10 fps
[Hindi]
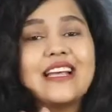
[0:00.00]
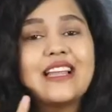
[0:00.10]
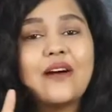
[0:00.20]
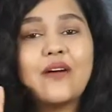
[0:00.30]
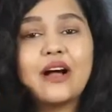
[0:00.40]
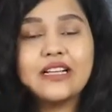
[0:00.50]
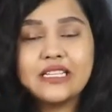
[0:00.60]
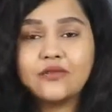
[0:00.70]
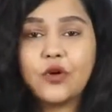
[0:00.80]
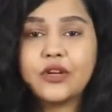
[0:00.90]
इसके अलावा
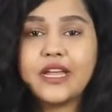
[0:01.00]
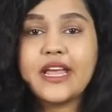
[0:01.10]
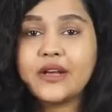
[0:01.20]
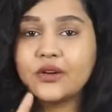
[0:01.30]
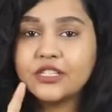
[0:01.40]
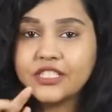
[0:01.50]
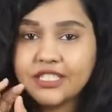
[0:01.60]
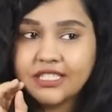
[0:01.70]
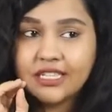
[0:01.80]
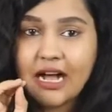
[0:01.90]
इस फ़ोन की एक और चीज़
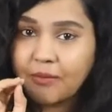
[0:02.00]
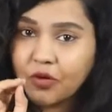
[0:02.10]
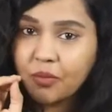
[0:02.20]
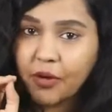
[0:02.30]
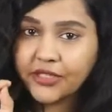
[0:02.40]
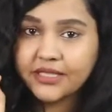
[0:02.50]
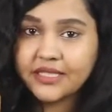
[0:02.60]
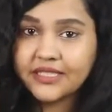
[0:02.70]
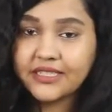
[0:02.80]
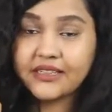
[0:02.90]
चीज़ आपको बॉदर
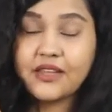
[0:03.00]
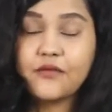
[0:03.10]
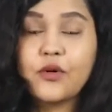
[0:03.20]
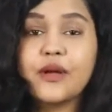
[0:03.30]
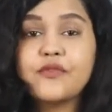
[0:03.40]
कर सकती है वो